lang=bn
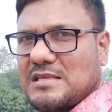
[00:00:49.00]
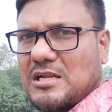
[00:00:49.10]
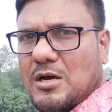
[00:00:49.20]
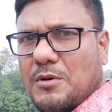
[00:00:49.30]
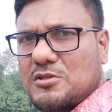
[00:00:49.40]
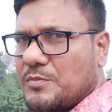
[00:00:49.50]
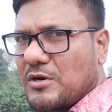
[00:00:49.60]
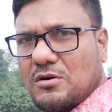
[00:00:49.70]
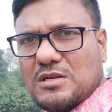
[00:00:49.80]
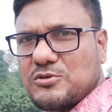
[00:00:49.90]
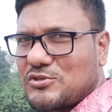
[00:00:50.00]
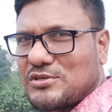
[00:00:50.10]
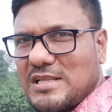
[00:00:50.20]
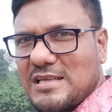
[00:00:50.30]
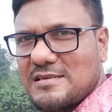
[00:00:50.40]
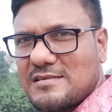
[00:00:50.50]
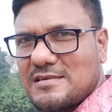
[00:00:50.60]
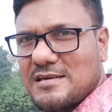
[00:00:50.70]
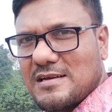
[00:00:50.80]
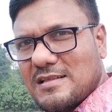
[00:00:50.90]
তা রেওয়া মিলে তো বিয়োগ করার সুযোগ নাই
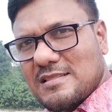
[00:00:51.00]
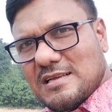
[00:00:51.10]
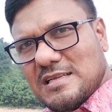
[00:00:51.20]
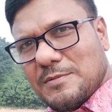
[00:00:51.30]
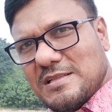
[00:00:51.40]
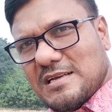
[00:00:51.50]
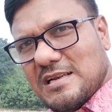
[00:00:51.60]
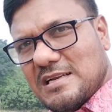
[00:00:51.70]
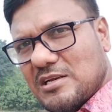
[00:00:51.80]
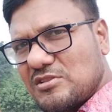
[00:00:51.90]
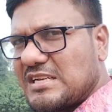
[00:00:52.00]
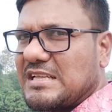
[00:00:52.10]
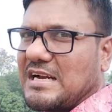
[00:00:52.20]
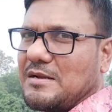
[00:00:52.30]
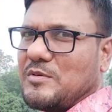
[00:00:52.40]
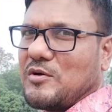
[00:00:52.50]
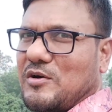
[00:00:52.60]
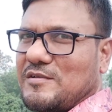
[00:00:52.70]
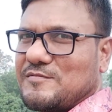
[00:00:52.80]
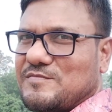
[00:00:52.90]
তা ডেবিট দিকে লিখলে কিন্তু ইনডাইরেক্টলি
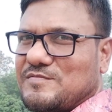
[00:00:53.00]
বিয়োগ হয়